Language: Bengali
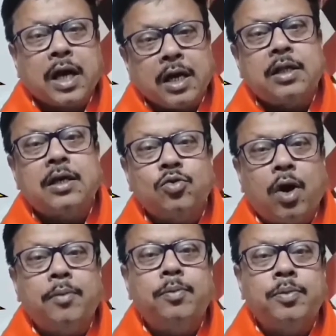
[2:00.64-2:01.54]
এবং সেখান
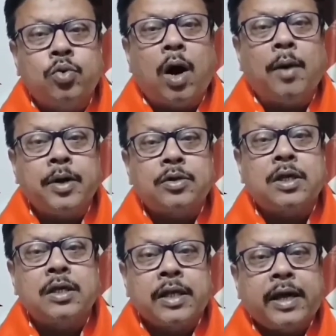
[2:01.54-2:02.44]
থেকে ধোঁয়া ধোঁয়া
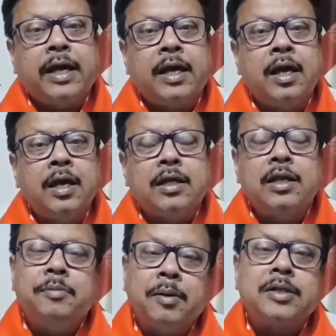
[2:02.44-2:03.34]
বেরোতে দেখে
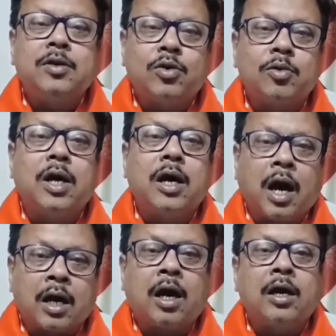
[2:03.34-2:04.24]
তিনি ভেবেছেন
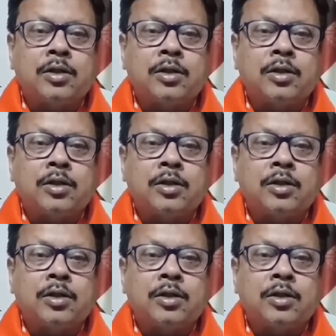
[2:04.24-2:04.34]
ওটা বোধহয়